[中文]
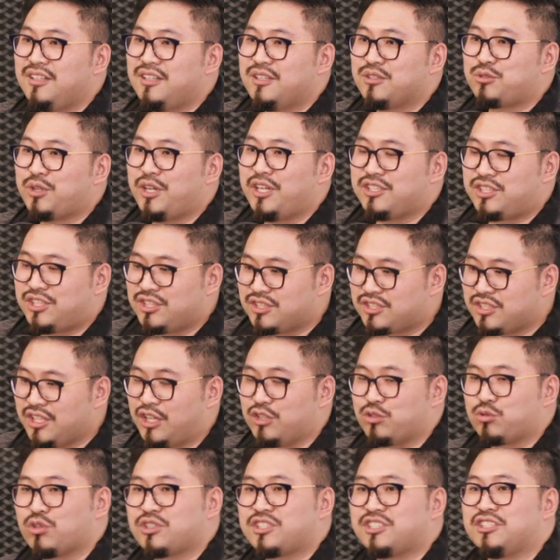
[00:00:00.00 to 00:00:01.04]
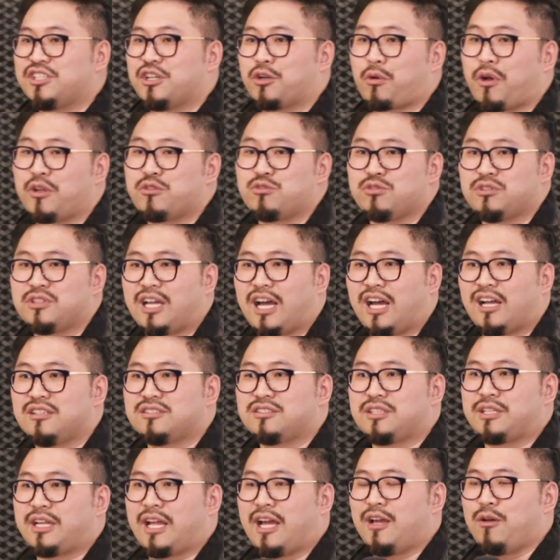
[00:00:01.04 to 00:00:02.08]
所以其实很多世界冠军呢，
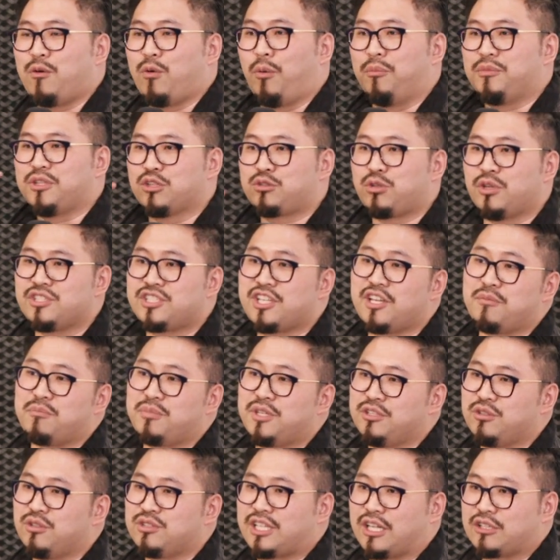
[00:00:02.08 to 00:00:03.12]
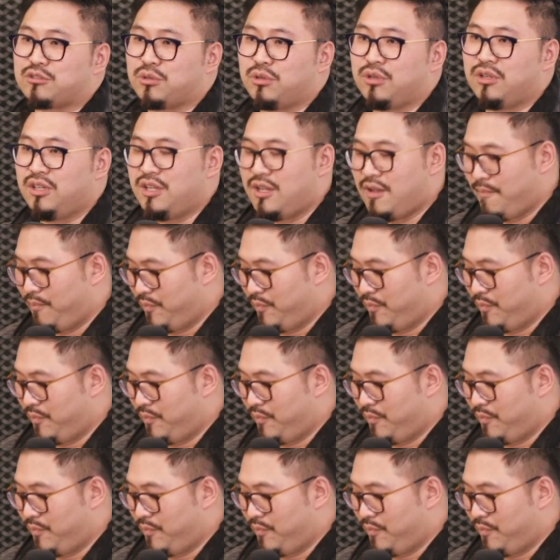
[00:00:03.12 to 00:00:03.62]
在在我们的推荐影片就讲说，